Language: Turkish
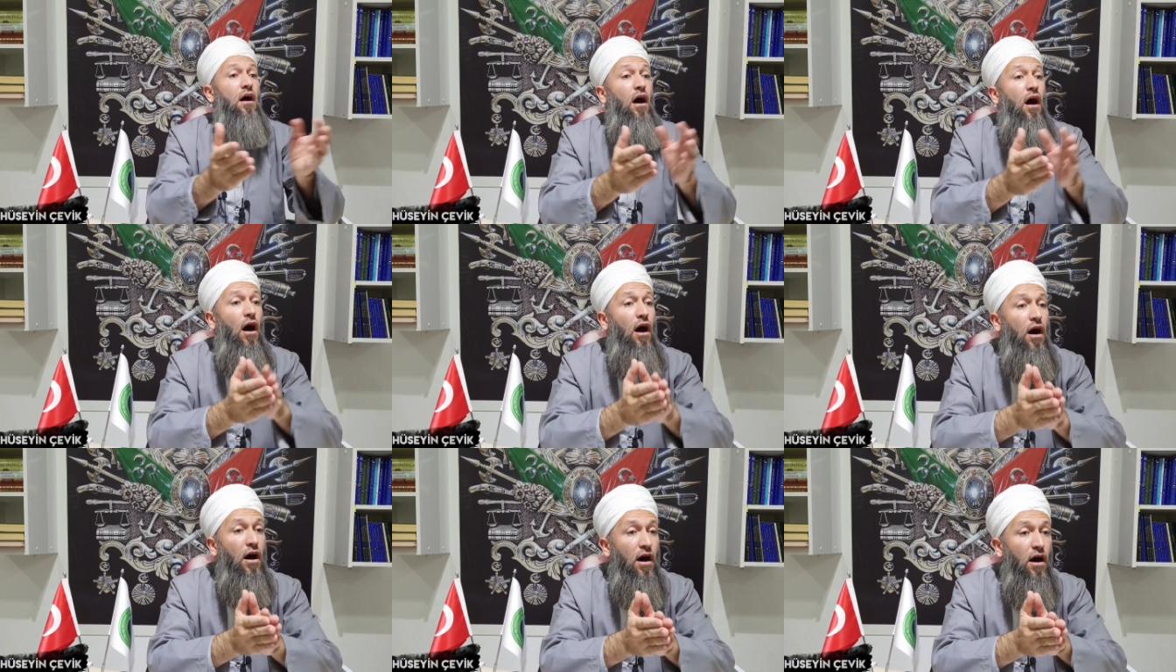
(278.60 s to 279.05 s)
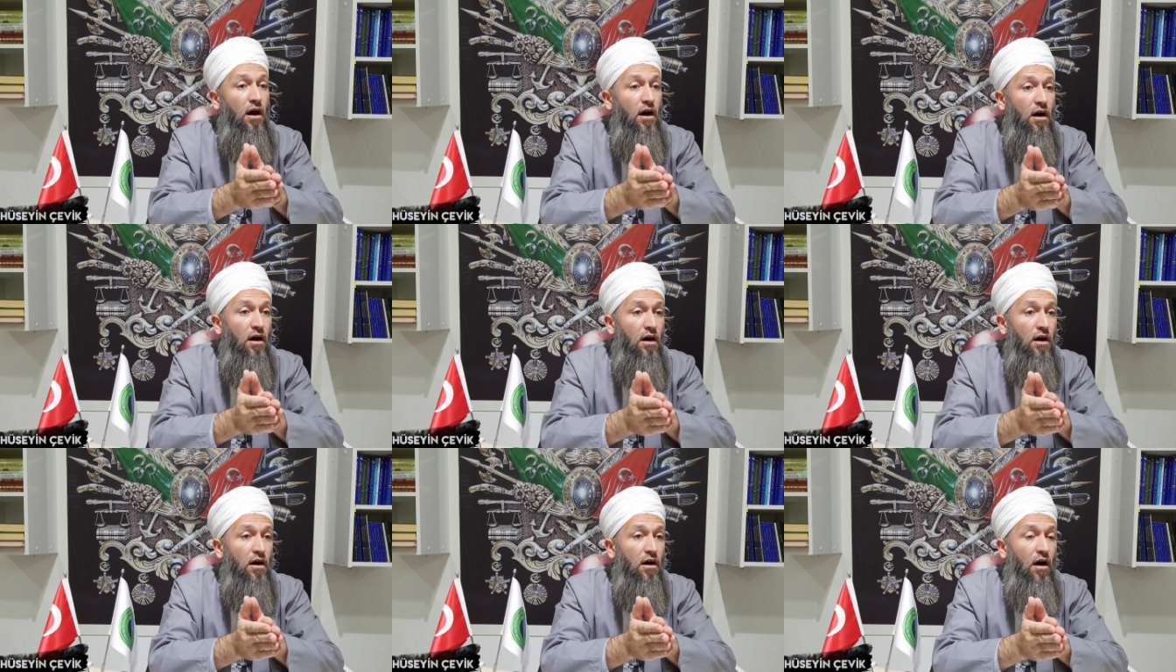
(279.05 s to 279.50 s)

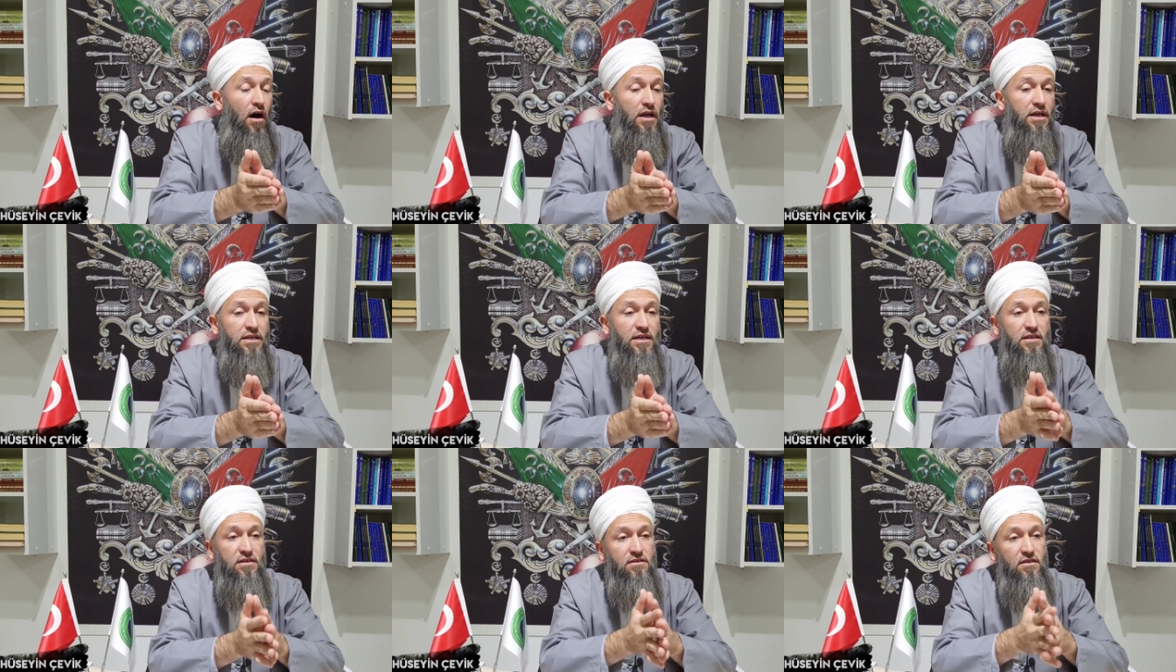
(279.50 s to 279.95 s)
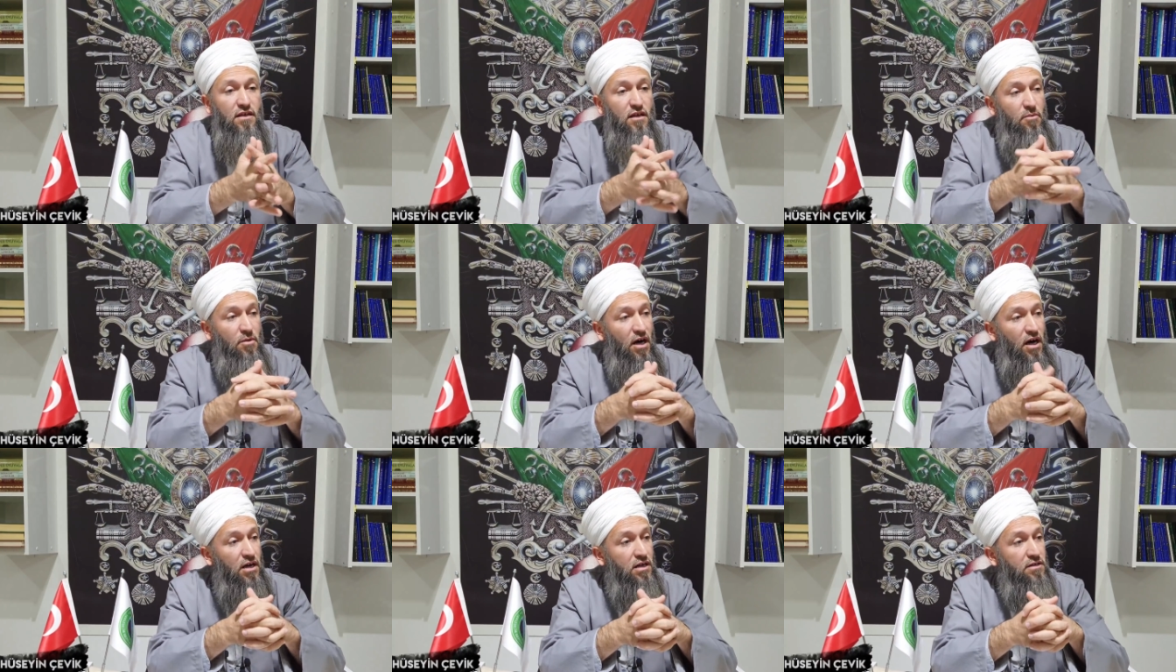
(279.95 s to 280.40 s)
Aa hareketlere
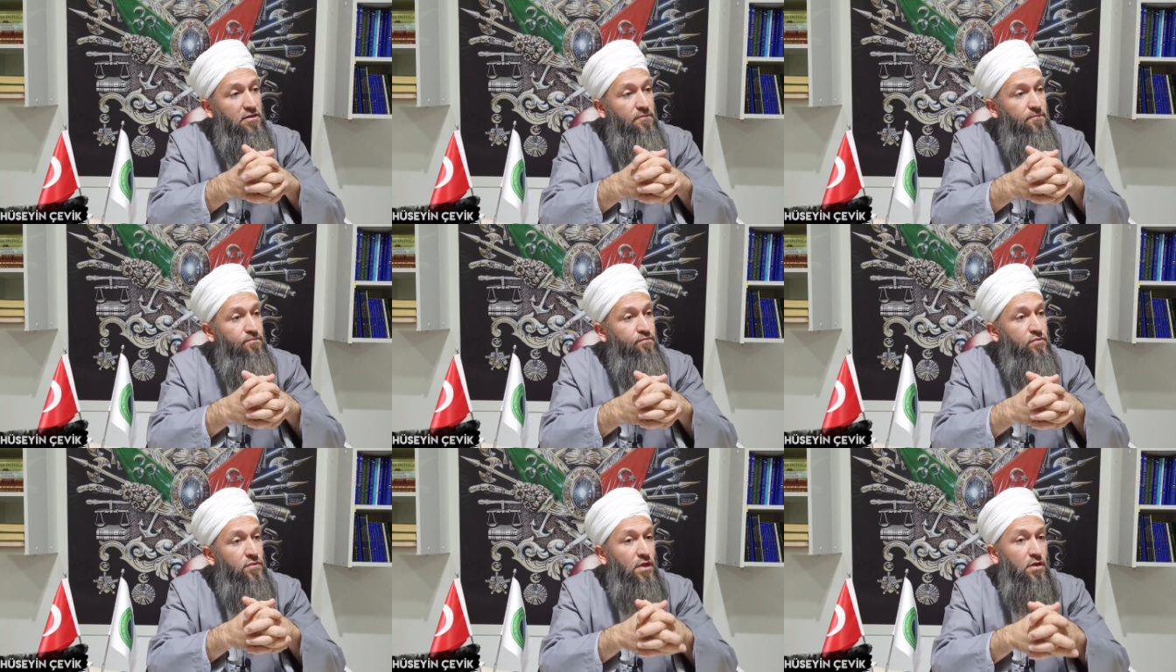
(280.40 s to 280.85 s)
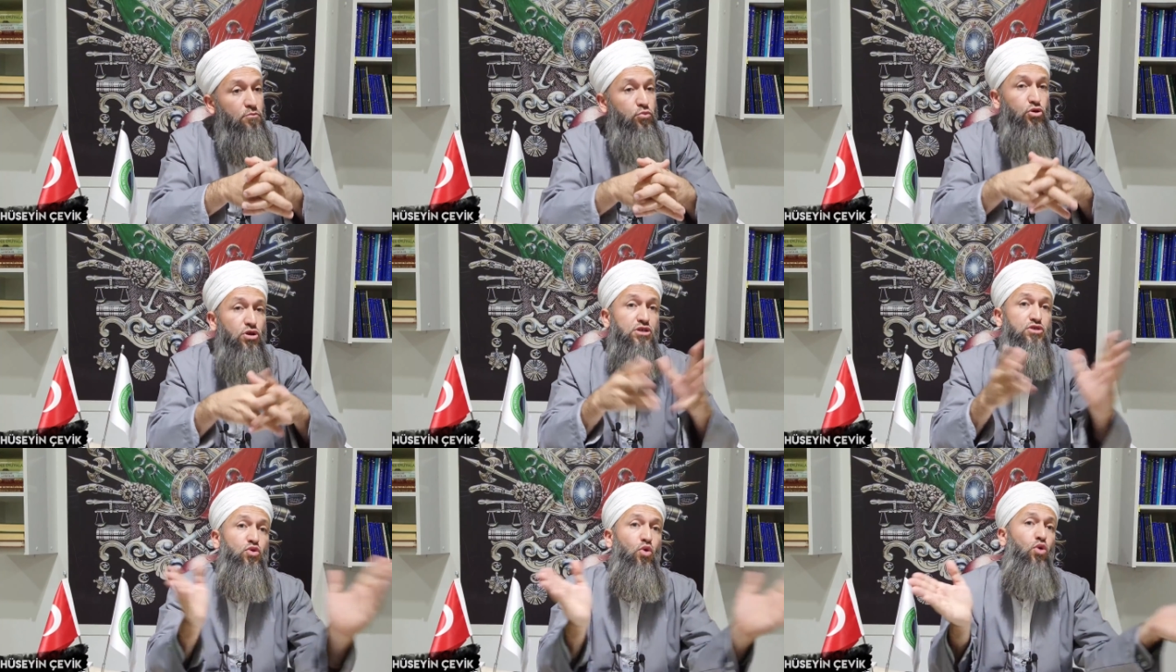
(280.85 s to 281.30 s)
bak.
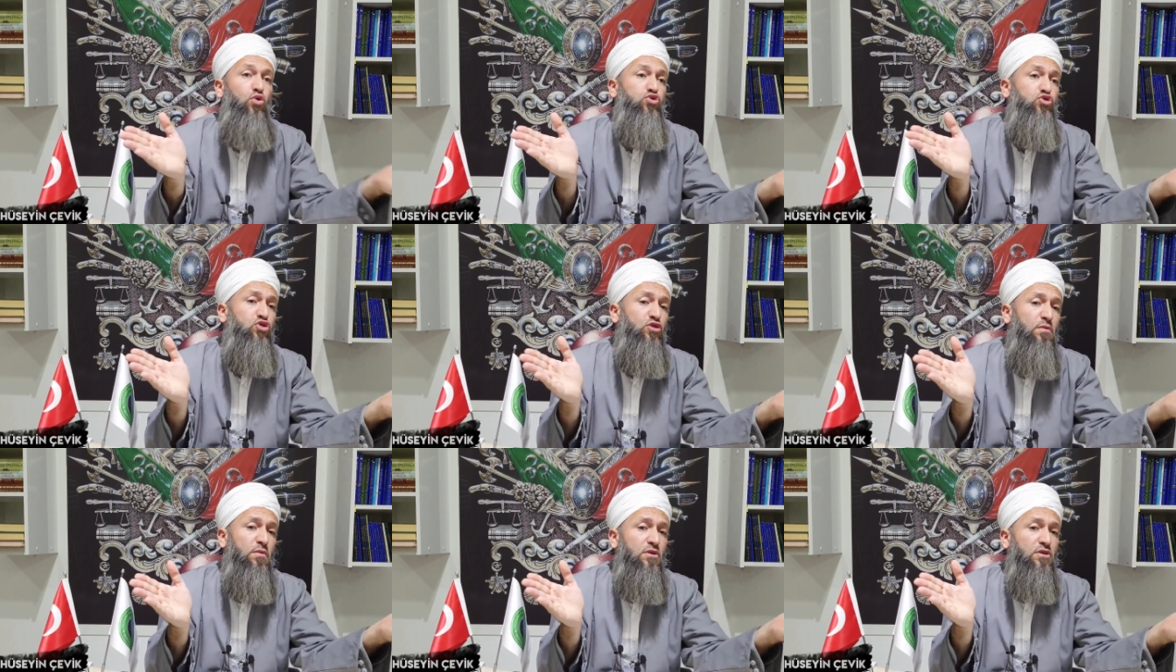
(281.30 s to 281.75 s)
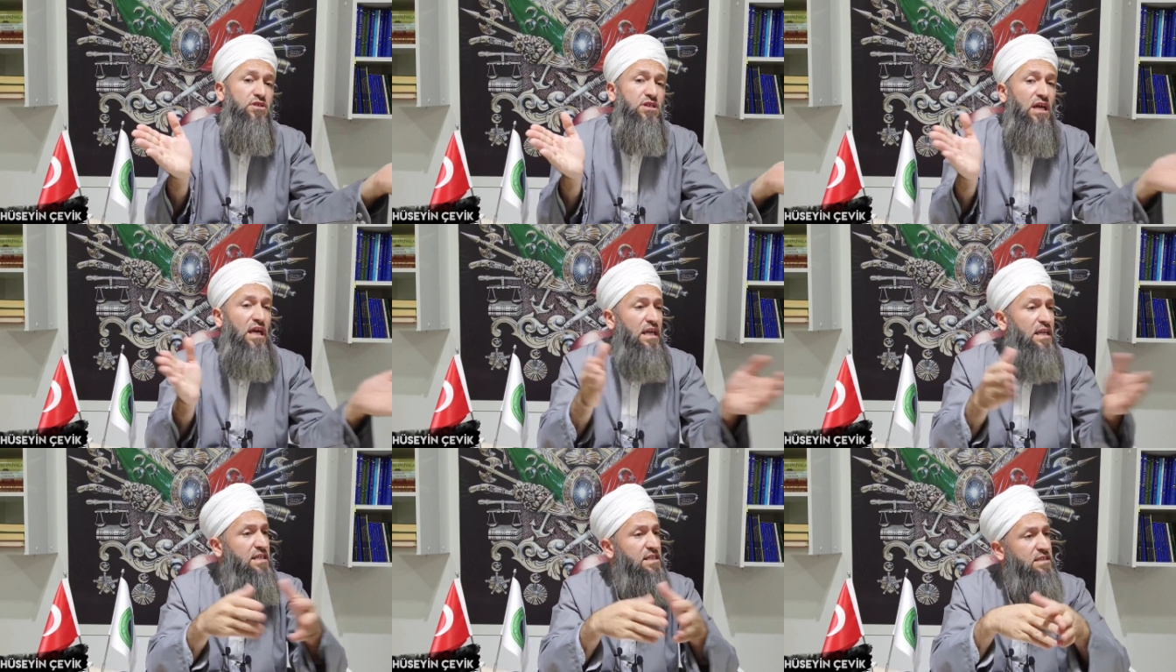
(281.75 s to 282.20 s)
Burası özgür bir ülke.
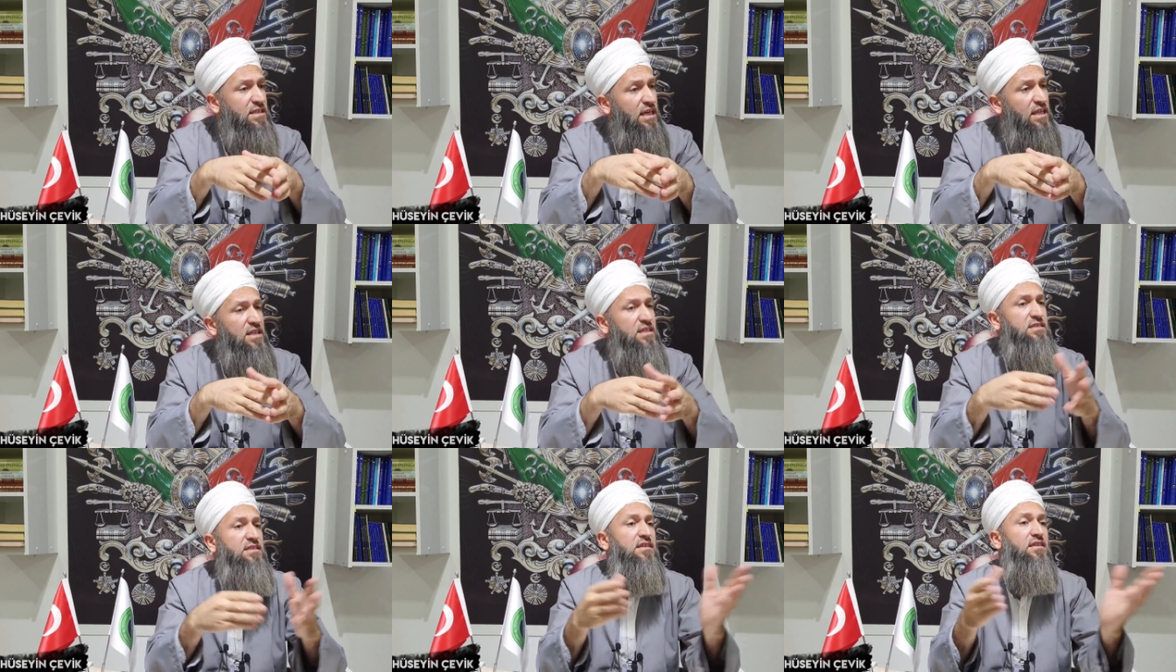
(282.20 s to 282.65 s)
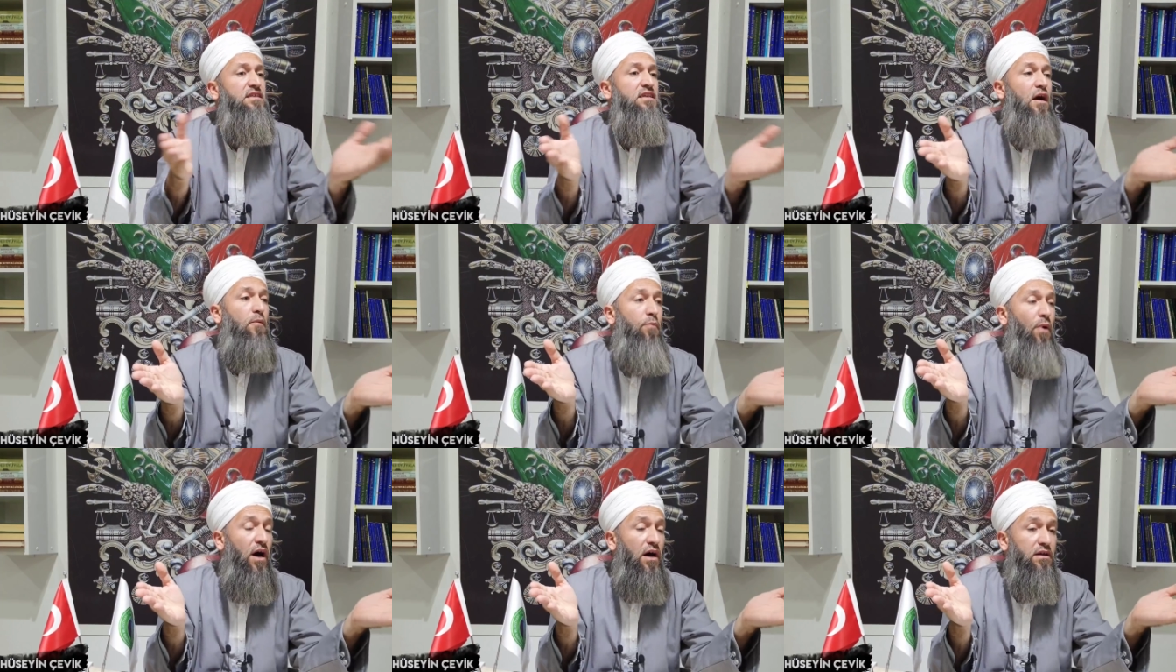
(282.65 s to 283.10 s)
İsteyen istediğini
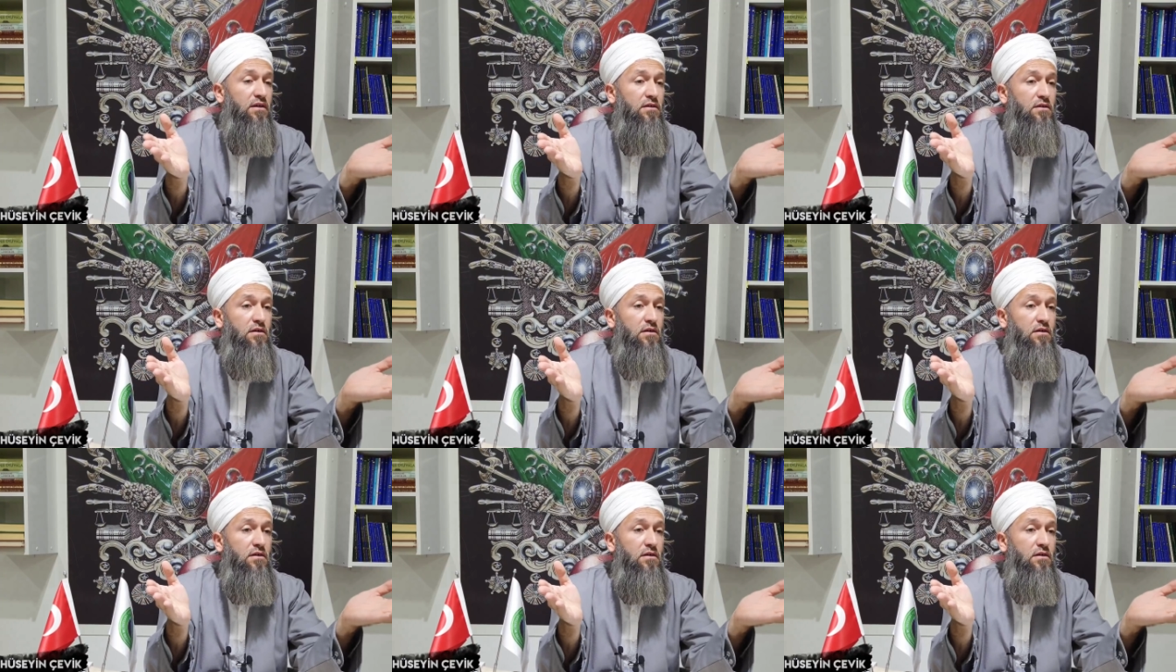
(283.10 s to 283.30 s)
yapar.